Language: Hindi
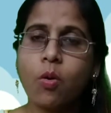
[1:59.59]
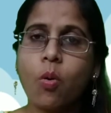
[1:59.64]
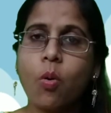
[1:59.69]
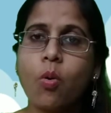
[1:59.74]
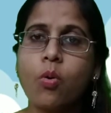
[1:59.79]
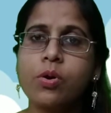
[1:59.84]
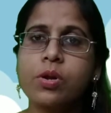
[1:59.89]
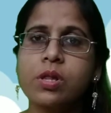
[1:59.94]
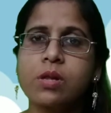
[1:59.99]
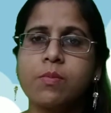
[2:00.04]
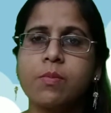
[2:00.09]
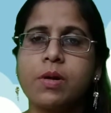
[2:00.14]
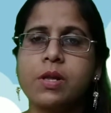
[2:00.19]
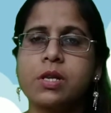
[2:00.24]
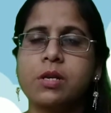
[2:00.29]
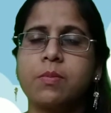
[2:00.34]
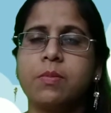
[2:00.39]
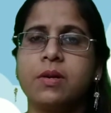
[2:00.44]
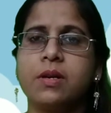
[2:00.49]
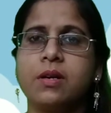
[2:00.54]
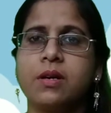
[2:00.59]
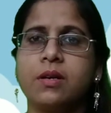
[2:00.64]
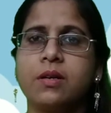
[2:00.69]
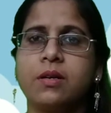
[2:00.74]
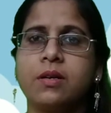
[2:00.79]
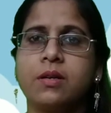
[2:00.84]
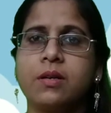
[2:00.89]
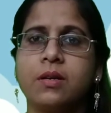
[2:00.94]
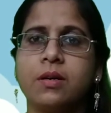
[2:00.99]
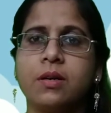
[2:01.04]
कोर्स मस्ट बी डन
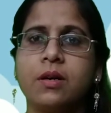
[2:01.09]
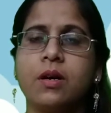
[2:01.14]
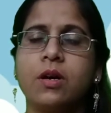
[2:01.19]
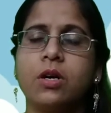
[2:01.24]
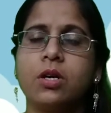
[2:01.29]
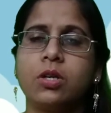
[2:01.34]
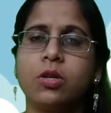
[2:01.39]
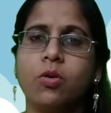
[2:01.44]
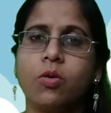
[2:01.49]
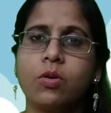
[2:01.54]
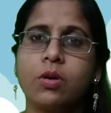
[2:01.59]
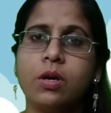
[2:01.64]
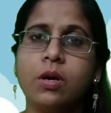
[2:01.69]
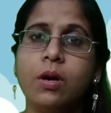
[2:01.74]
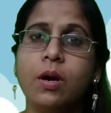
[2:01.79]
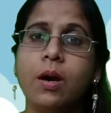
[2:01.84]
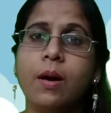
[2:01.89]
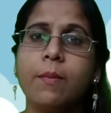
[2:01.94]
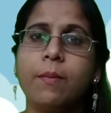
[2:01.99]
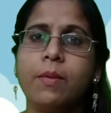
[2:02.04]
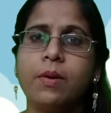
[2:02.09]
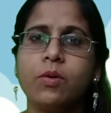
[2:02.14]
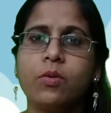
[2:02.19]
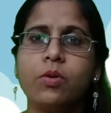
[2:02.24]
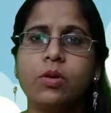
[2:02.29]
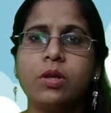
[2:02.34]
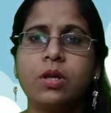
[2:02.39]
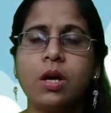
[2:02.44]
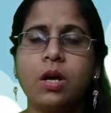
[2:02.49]
क्योंकि बिल्कुल